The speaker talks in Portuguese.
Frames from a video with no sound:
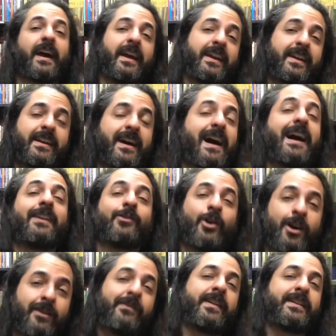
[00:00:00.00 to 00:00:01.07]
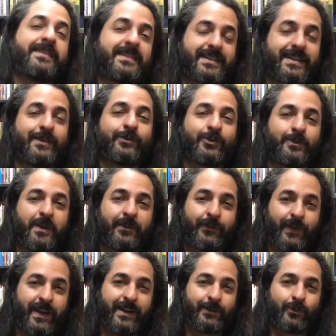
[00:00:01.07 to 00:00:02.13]
e a nova edição do
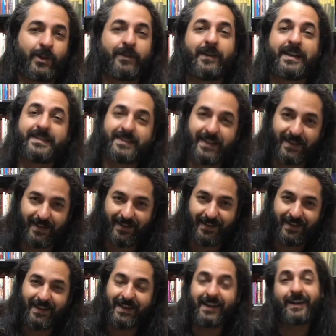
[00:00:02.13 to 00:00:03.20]
Manfredo que vai seguir